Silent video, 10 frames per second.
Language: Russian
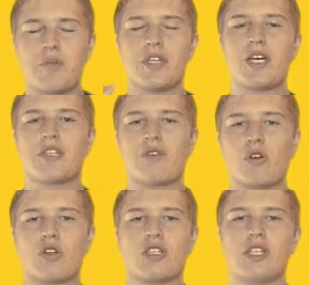передача
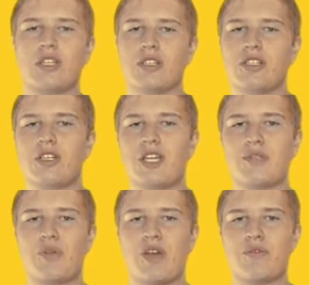«Вокруг Интернет начинается
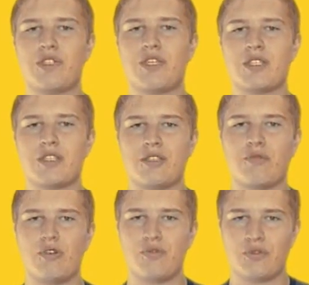прямо сейчас, и
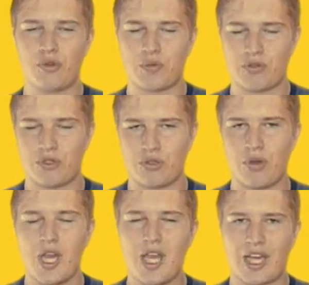сегодня все посвящено
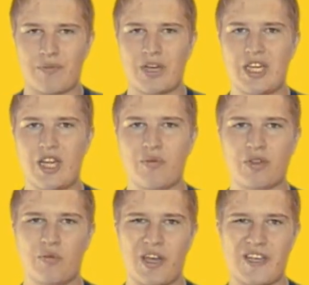компании Apple.
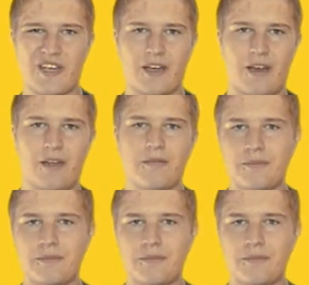Поехали!